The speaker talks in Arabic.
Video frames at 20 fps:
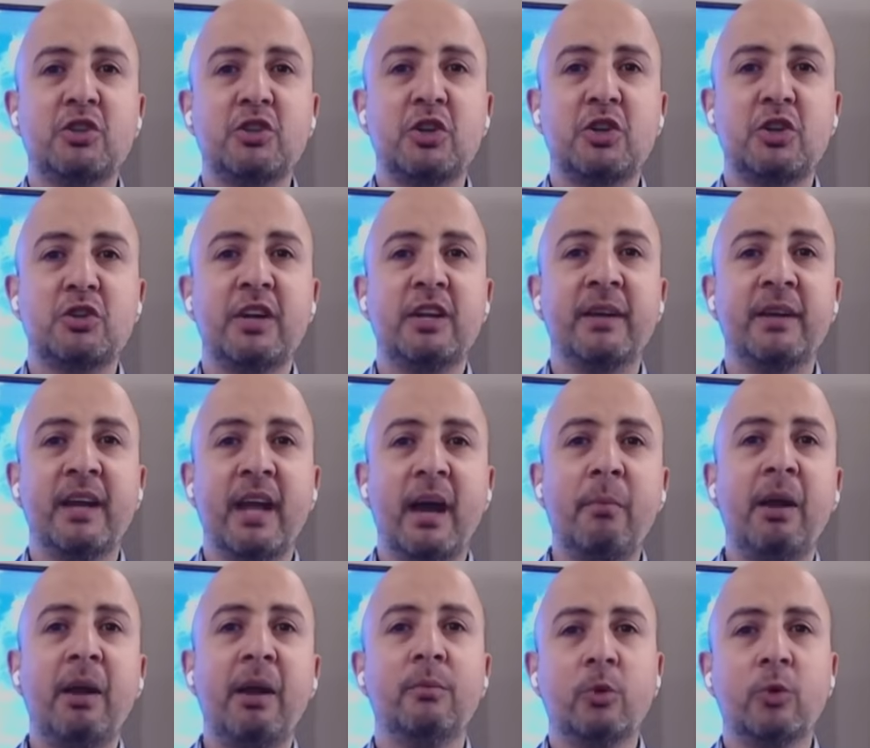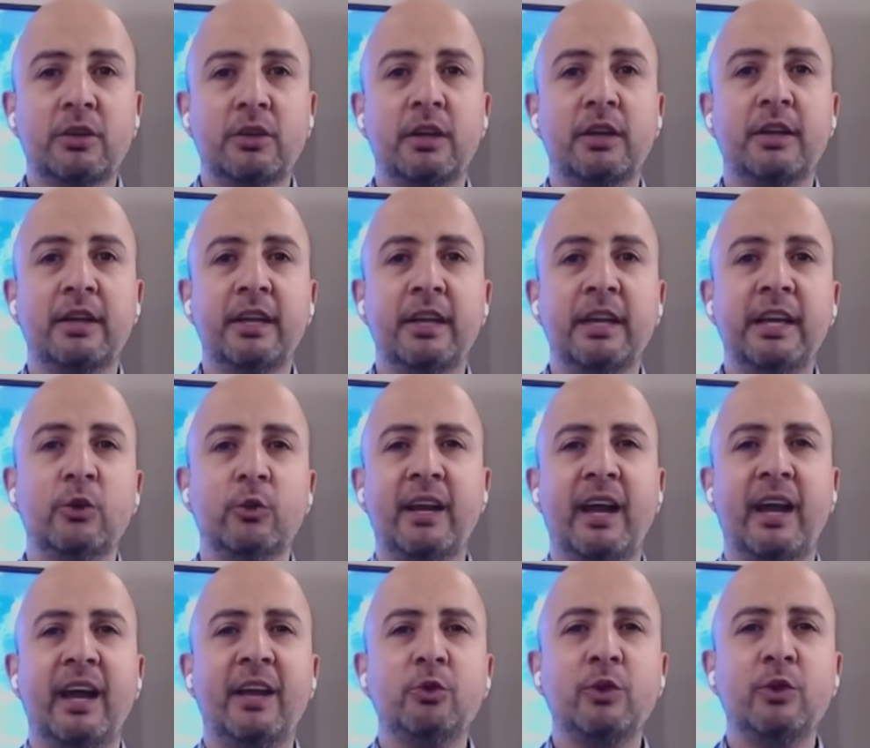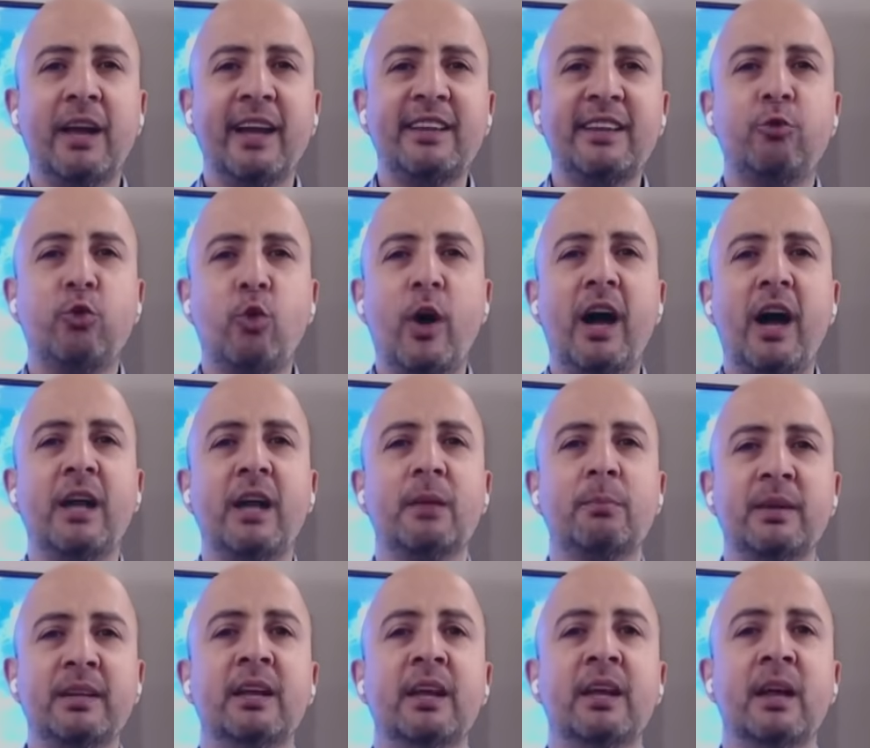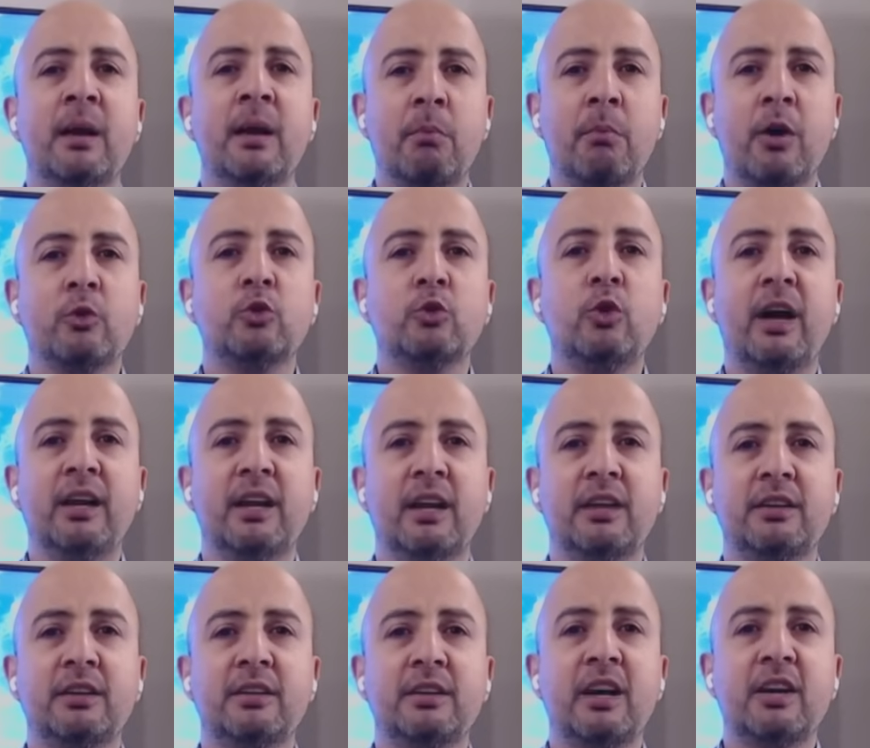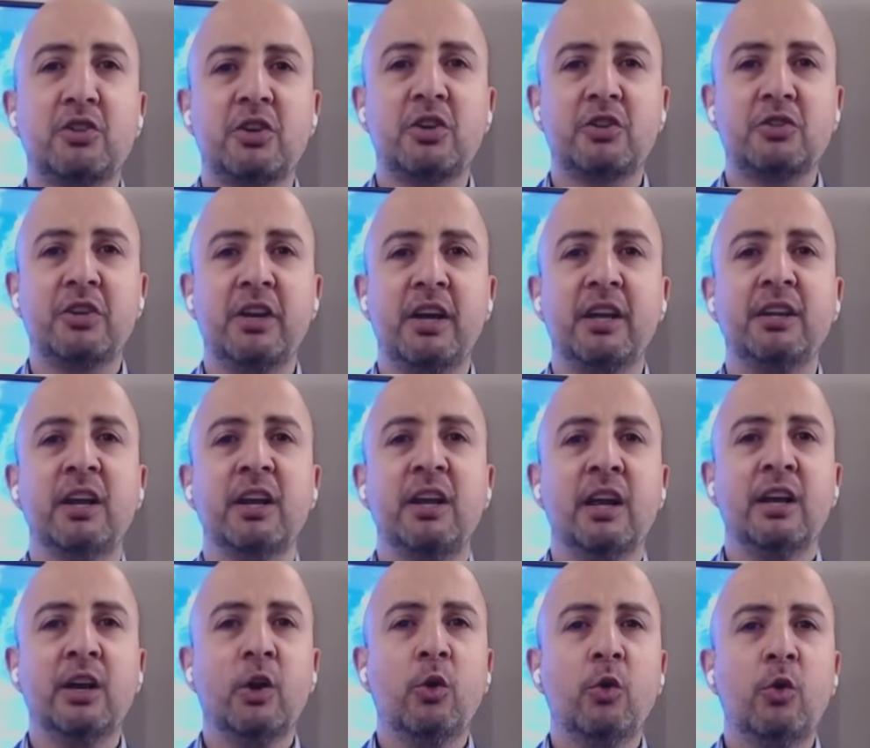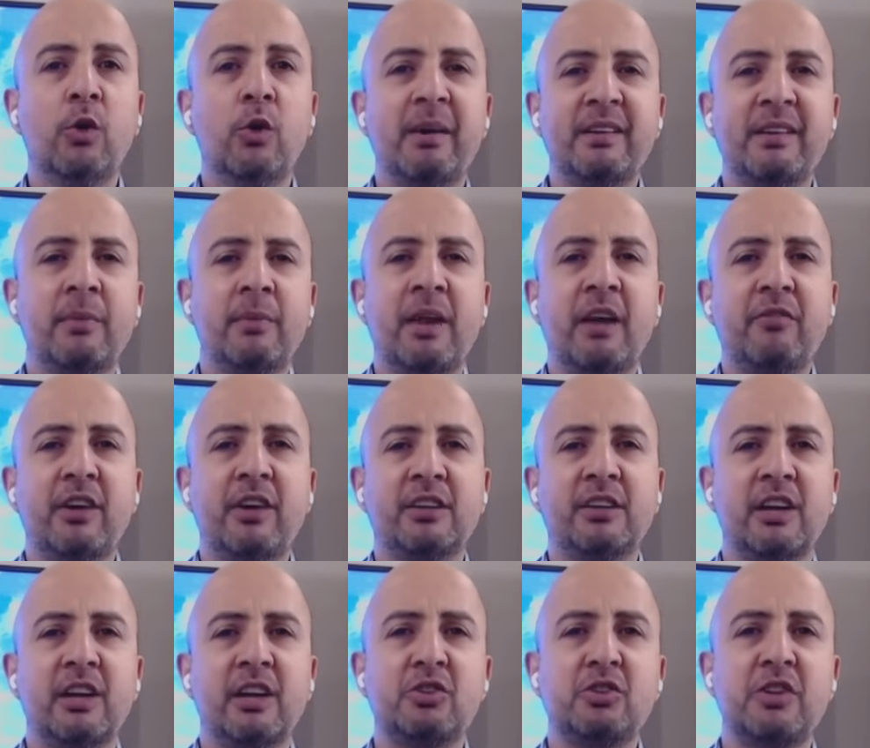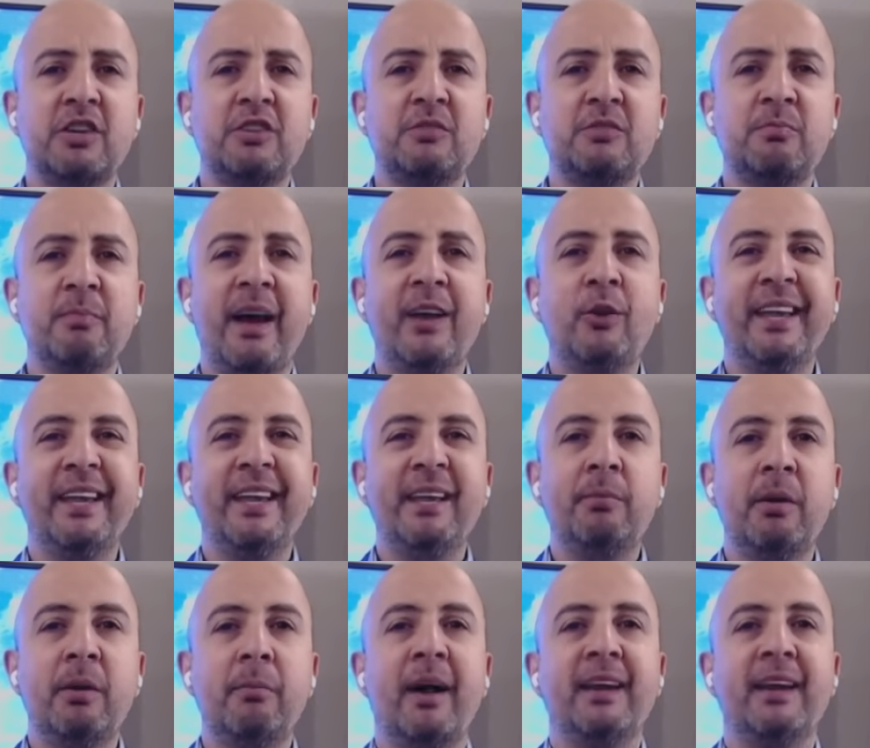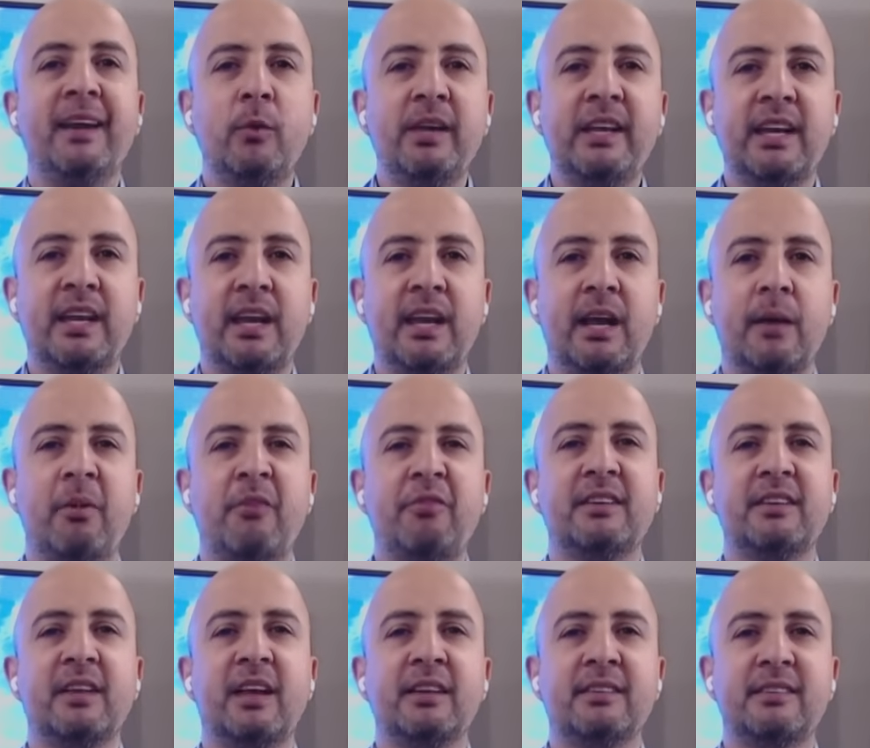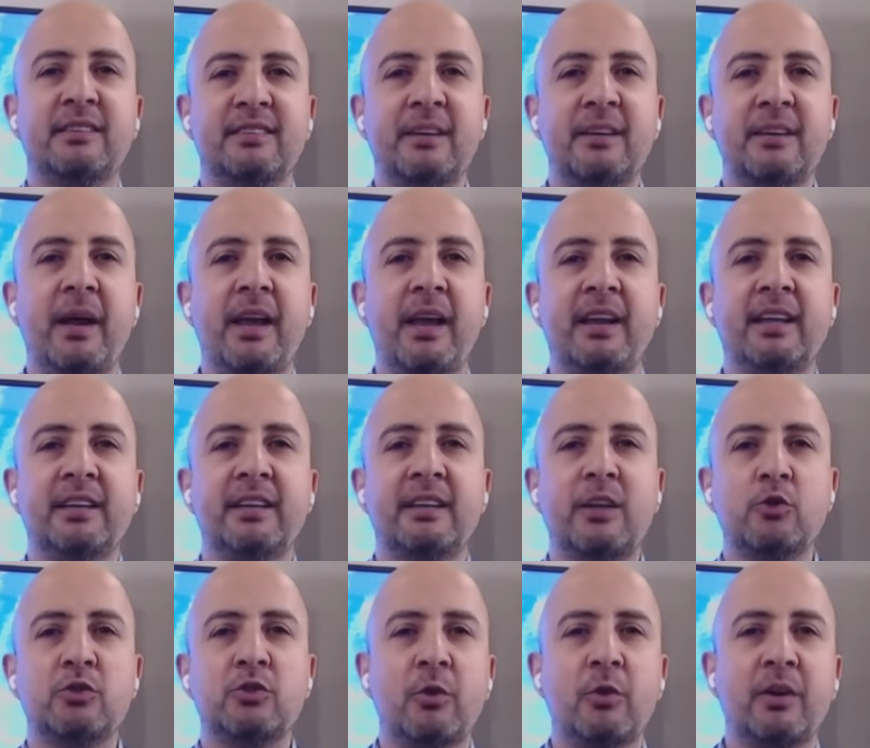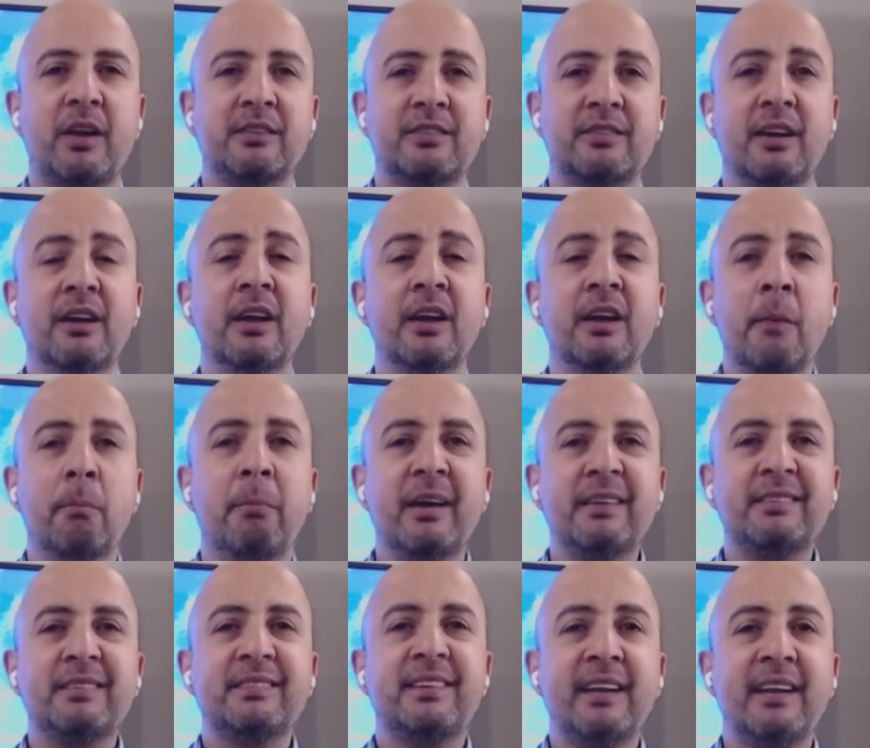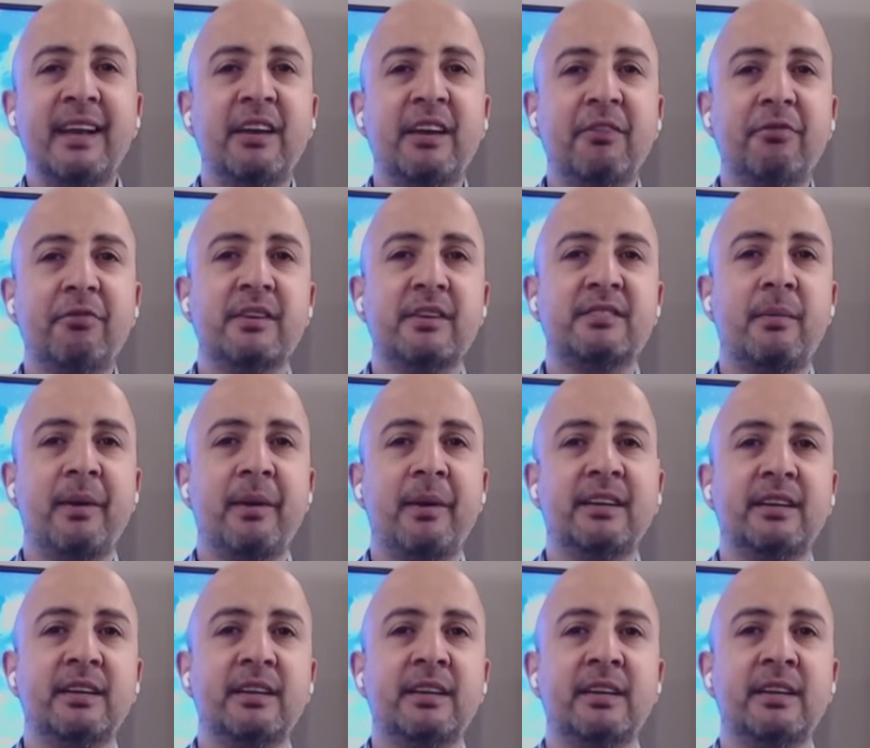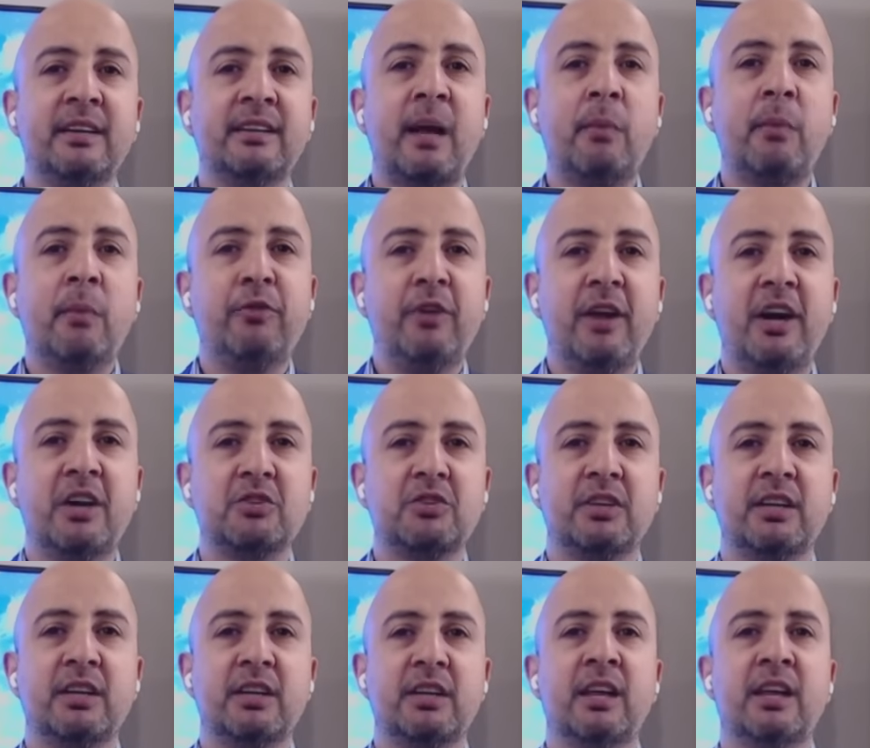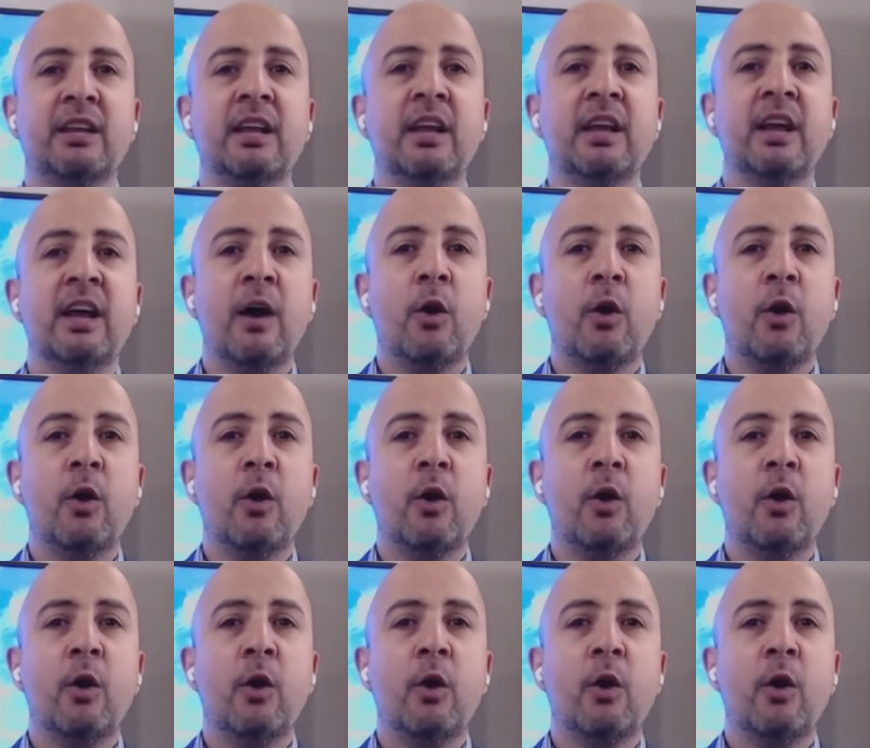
الشاشات من قبل المخترقين وكان عندهم هدف واحد من موضوع الاختراق الشاشات اللي هو بس لما نعرف اختراق الشاشات ما له قيمه معنويه يعني ما في تسريب بيانات او شيء او كذا بس كان هدف اذا بدك كاموفلاج آه،